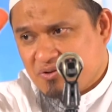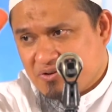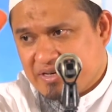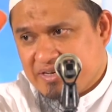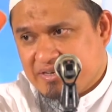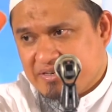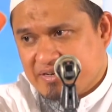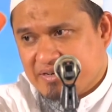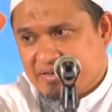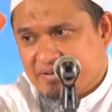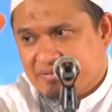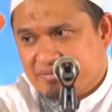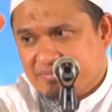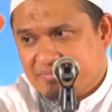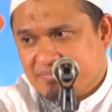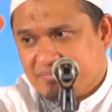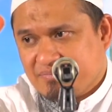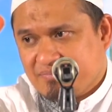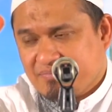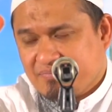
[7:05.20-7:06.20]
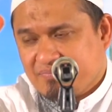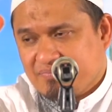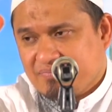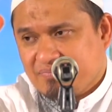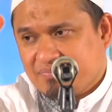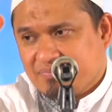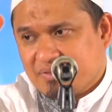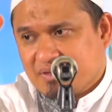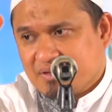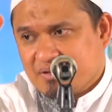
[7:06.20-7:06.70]
Dhul Hijjah.
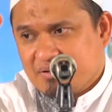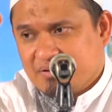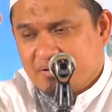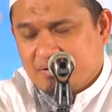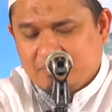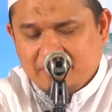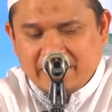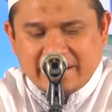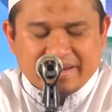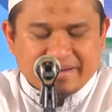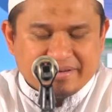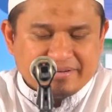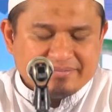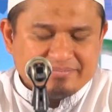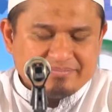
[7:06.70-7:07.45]
Baik.